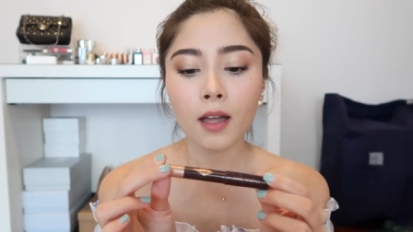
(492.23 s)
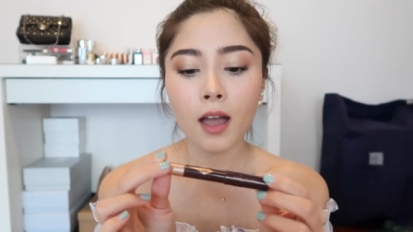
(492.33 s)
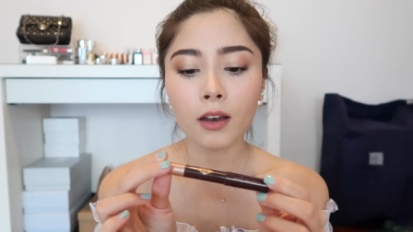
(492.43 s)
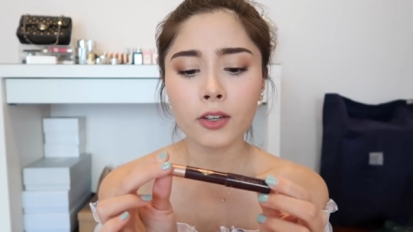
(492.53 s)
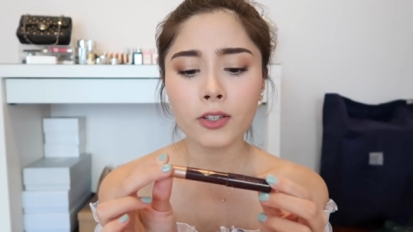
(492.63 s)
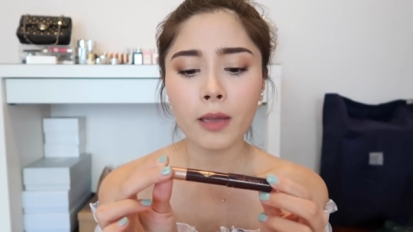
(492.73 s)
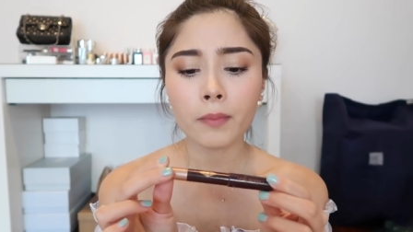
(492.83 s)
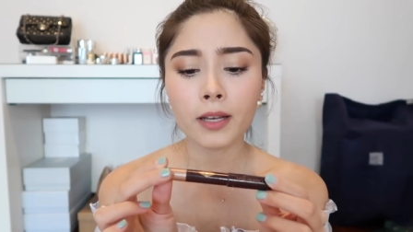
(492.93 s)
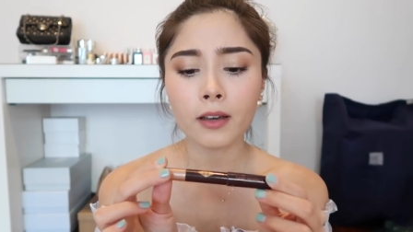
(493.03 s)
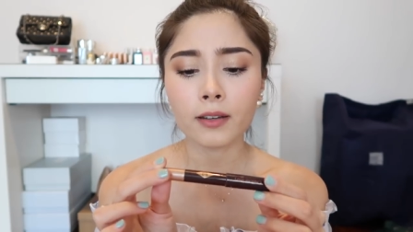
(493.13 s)
color
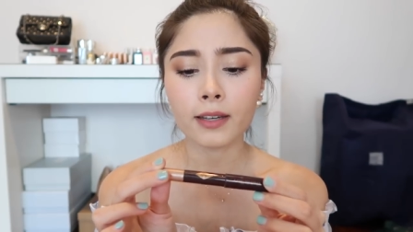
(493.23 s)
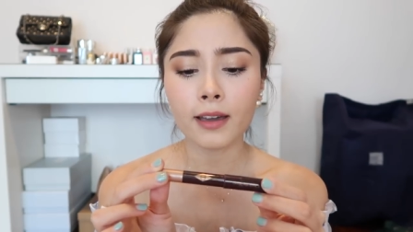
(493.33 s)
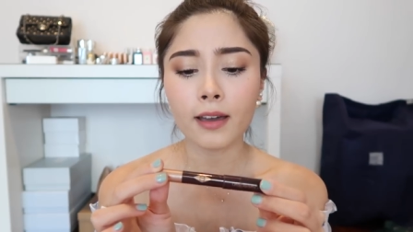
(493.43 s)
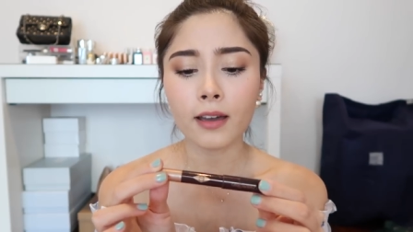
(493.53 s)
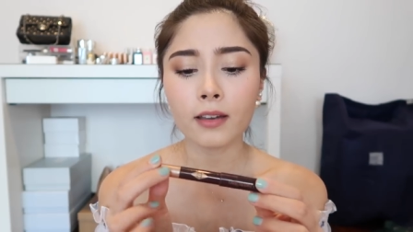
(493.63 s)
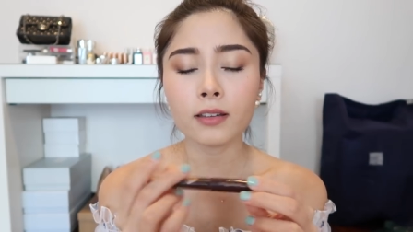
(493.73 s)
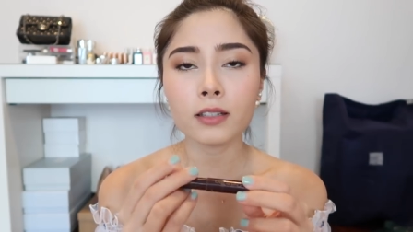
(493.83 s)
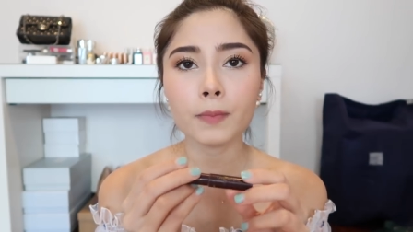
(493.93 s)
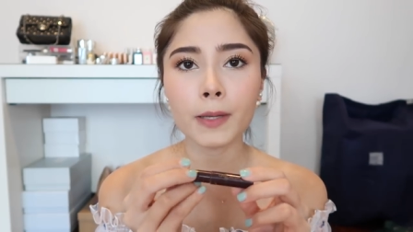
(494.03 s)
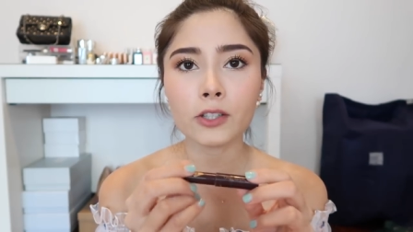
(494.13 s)
chameleon นะคะก็
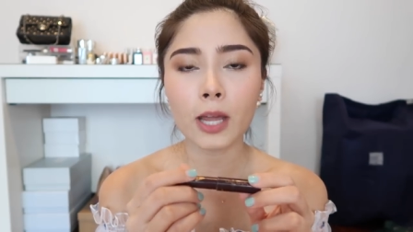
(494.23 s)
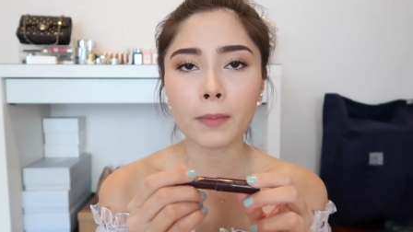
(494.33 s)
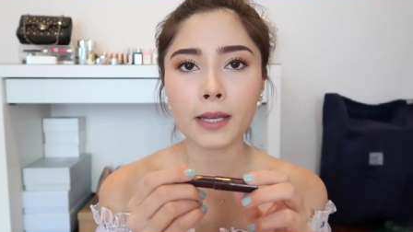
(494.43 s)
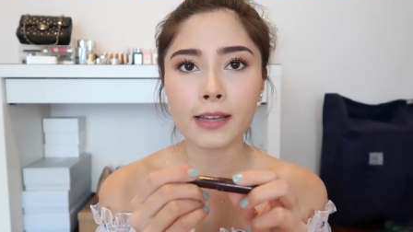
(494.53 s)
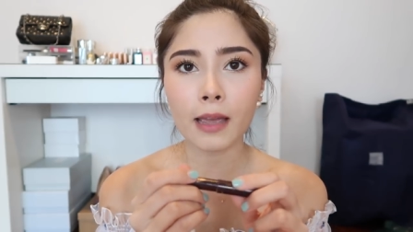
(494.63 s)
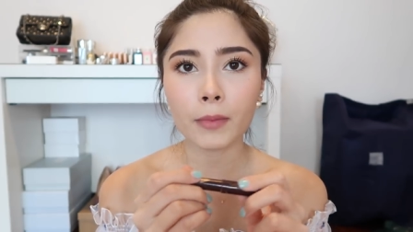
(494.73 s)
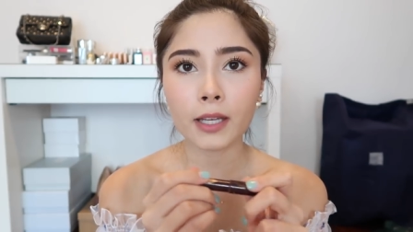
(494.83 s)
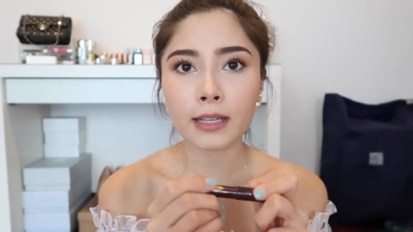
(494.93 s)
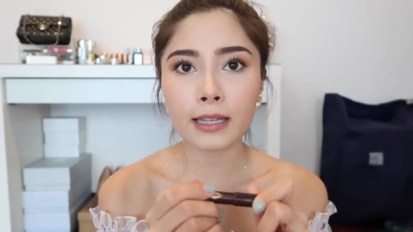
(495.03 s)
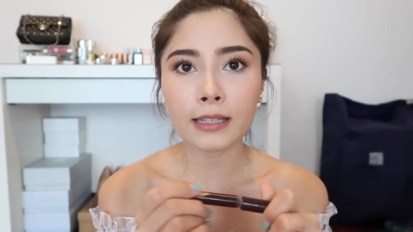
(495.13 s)
คือเป็น champagne
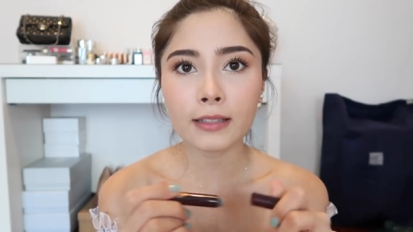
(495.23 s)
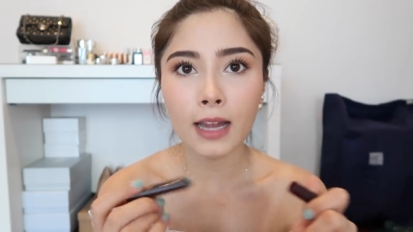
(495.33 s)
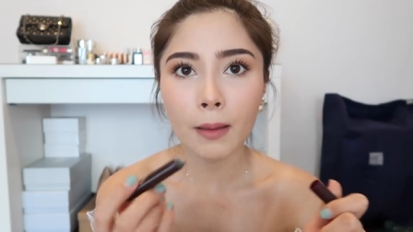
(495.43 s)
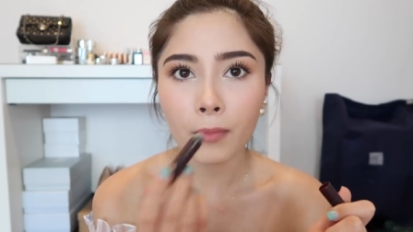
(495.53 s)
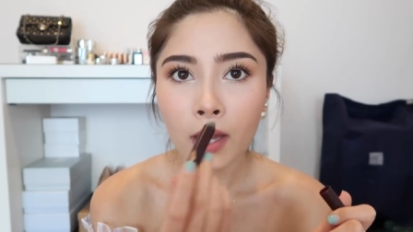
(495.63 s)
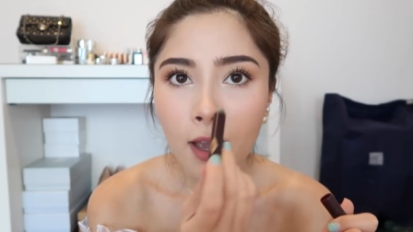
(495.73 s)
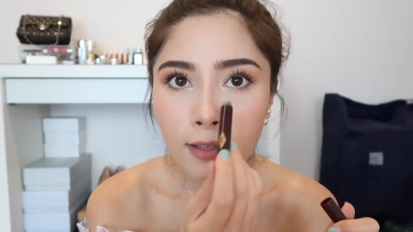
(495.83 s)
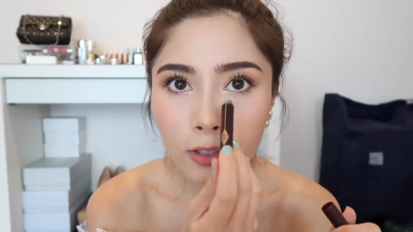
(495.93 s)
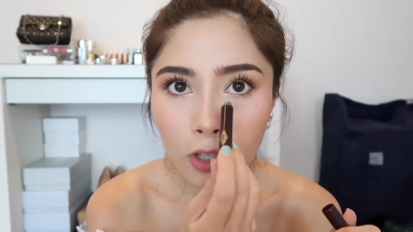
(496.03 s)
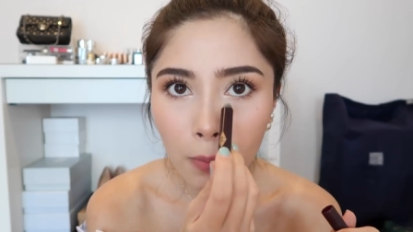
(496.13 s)
diamond นิกกี้
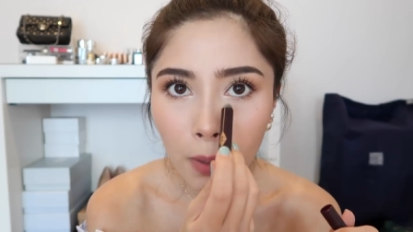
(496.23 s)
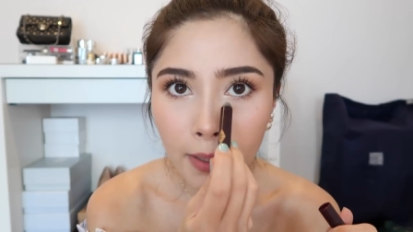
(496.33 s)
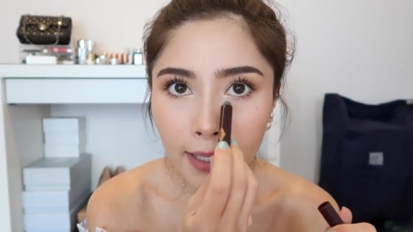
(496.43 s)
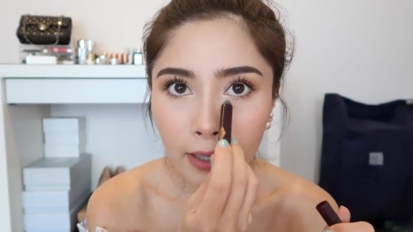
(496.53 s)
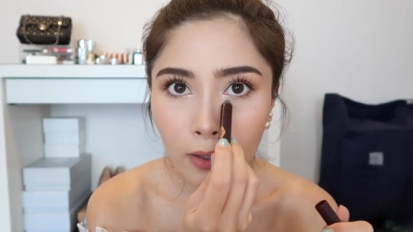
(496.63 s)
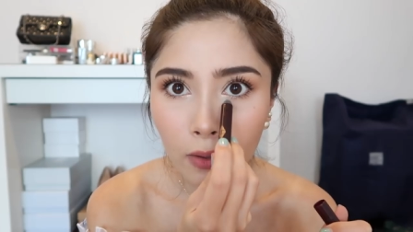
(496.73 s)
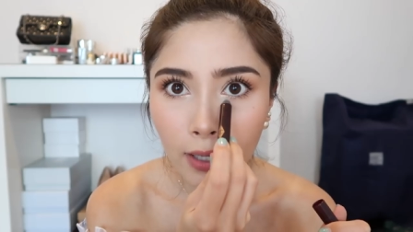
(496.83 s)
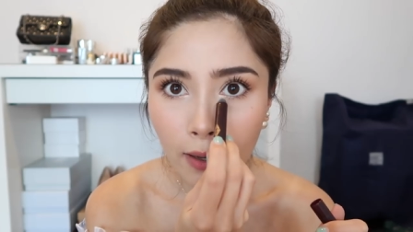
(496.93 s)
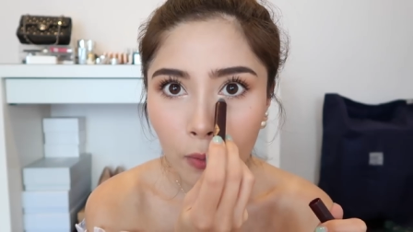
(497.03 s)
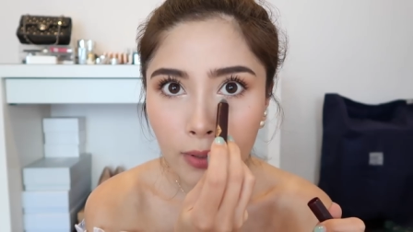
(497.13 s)
จะชอบเอามาเขียนตรง
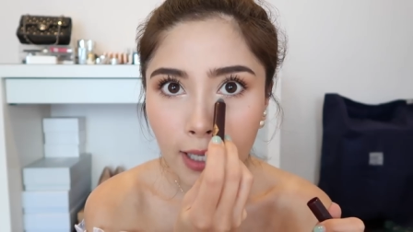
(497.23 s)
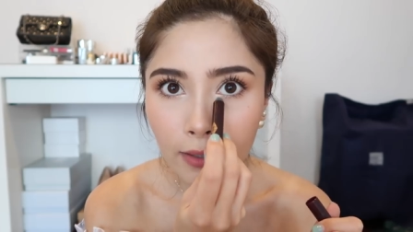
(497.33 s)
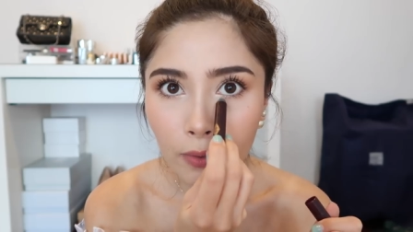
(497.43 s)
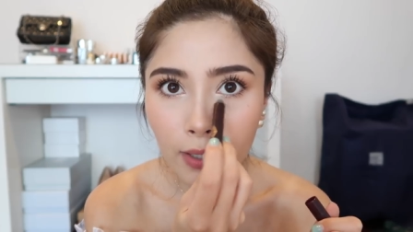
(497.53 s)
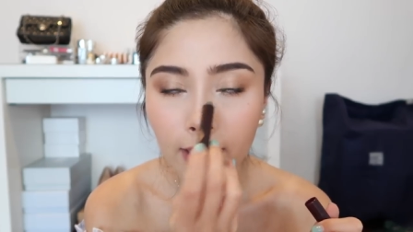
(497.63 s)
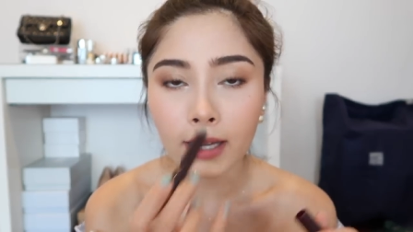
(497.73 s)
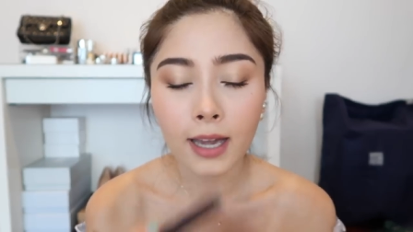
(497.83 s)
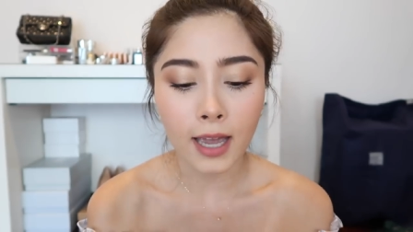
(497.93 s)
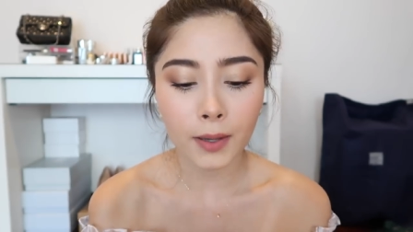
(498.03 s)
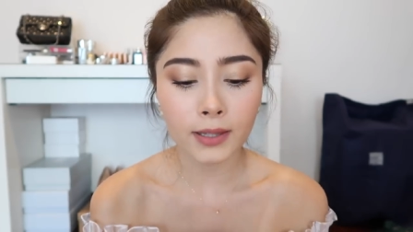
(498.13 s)
หน้าหัวตาตรงนี้นะ
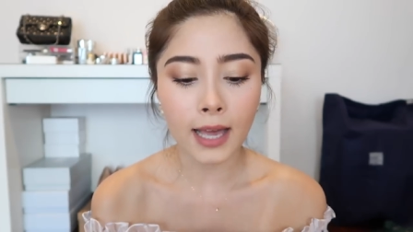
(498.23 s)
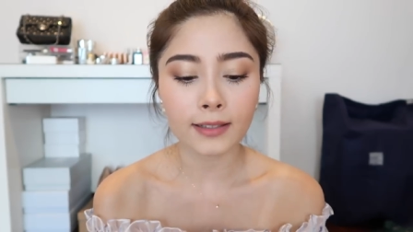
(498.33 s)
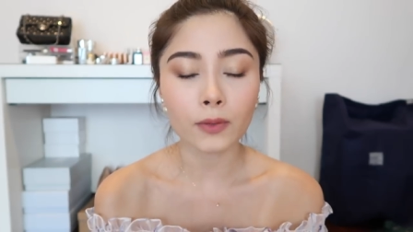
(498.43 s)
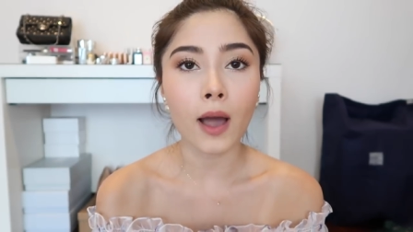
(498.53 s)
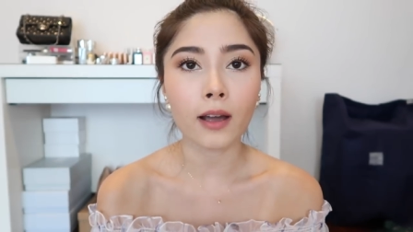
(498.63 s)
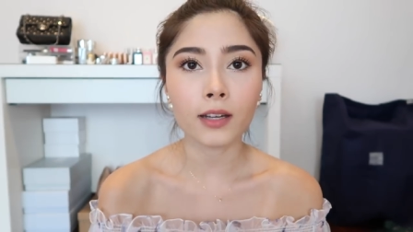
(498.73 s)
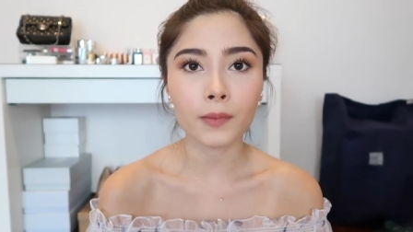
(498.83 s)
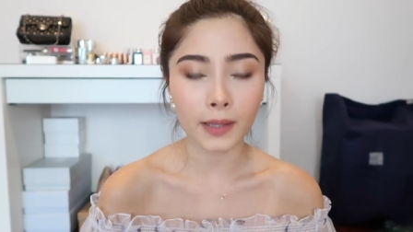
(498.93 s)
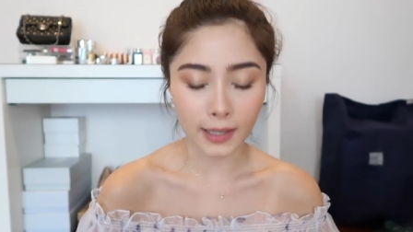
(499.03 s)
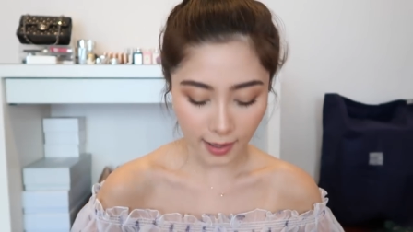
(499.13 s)
คะให้ตาสว่างขึ้น
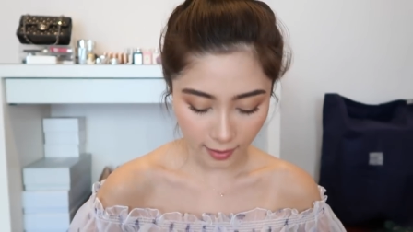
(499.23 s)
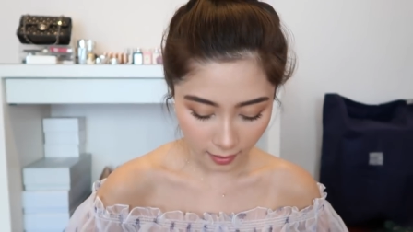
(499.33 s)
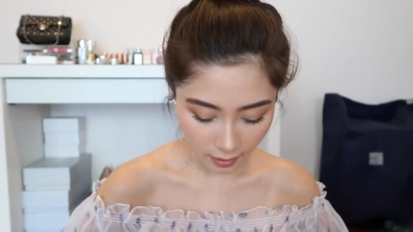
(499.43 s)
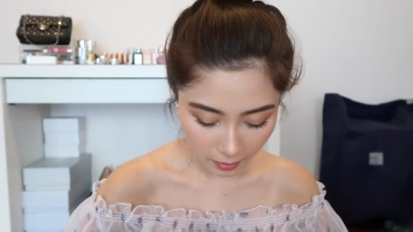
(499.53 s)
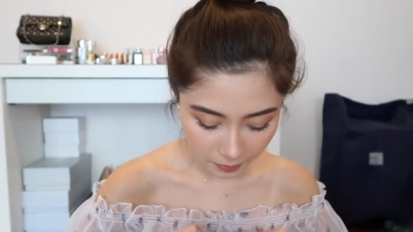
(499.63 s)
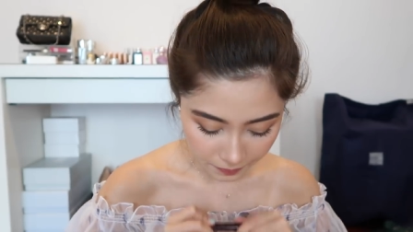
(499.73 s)
เหมือนกันนะคะ